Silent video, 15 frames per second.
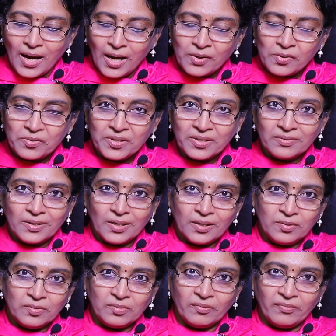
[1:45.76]
ఆరోగ్యం
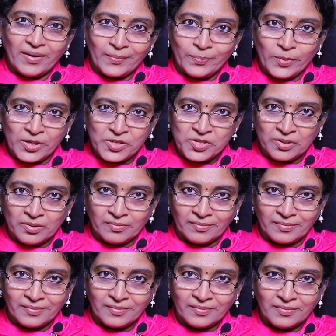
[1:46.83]
తాలూకు వైబ్రేషను
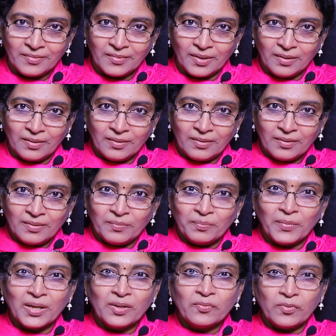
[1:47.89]

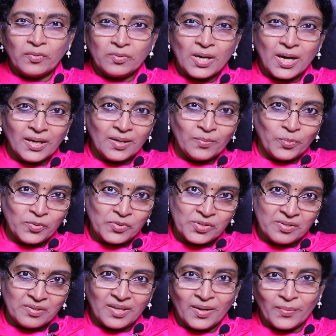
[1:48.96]
మనం వృధాగా
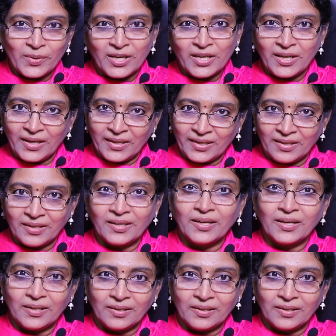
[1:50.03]
పోస్తున్నామని లెక్క